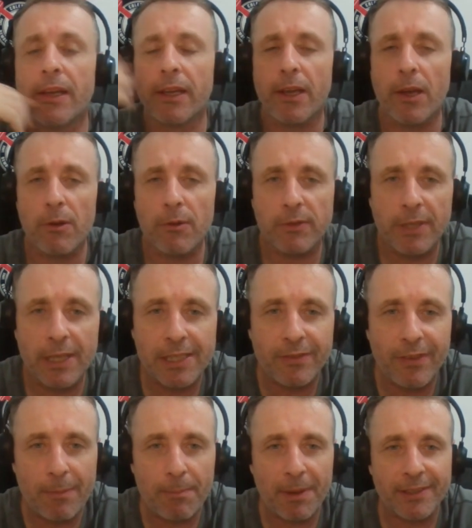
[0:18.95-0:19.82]
que eu não sei
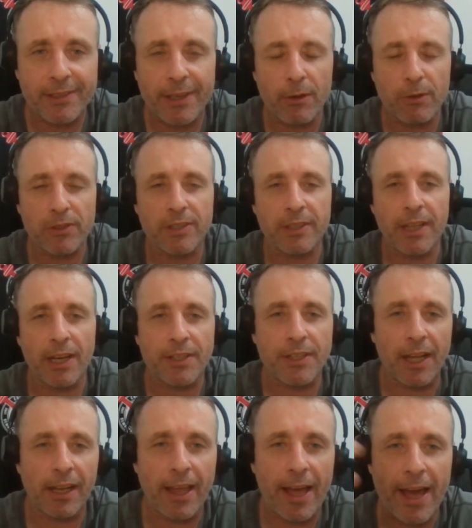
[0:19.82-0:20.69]
se vai passar no
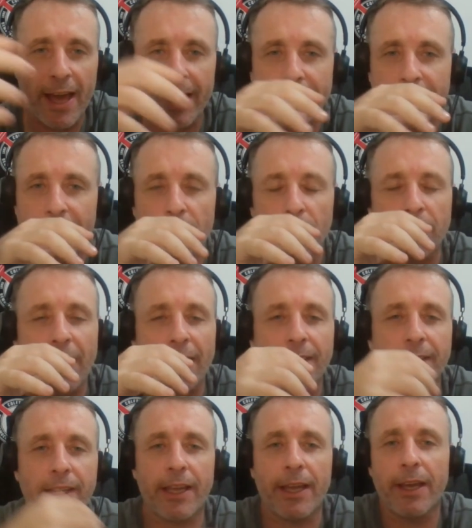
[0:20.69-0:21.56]
Cidade Alerta, no
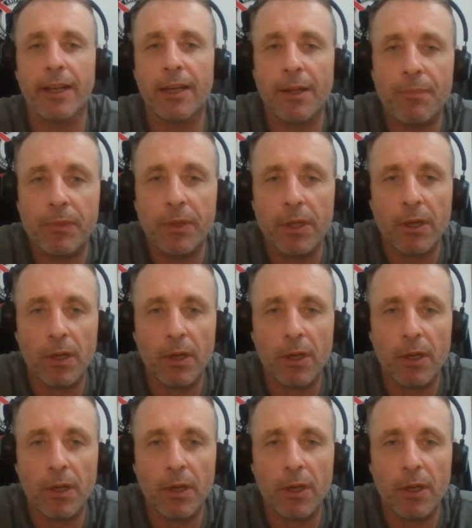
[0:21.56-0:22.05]
Datena,